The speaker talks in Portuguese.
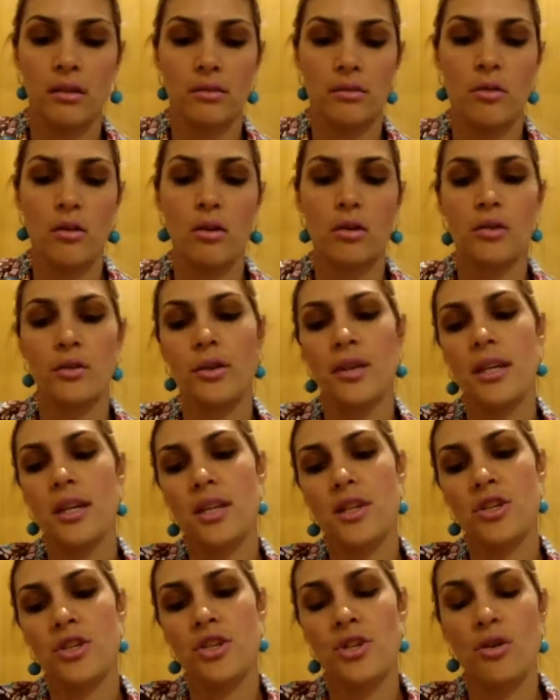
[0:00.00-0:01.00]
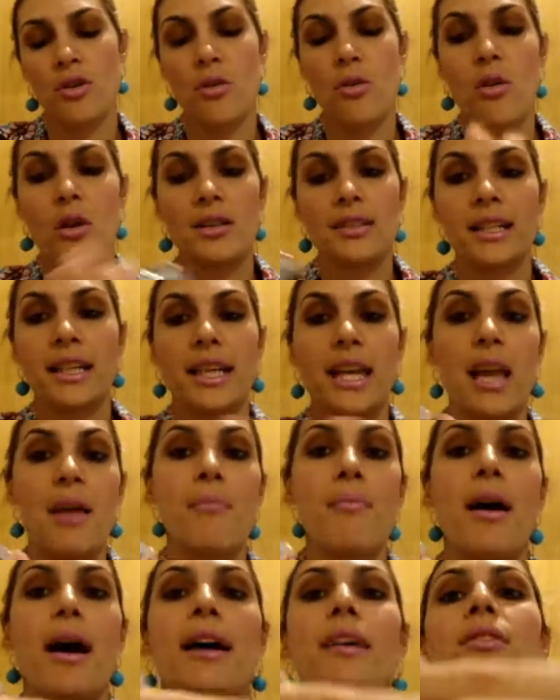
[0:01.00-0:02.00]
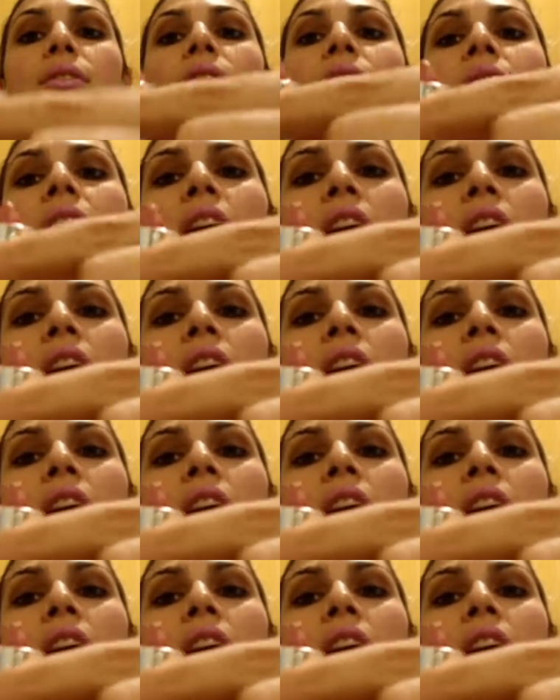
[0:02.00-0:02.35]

Color Hit, o rosa queimado.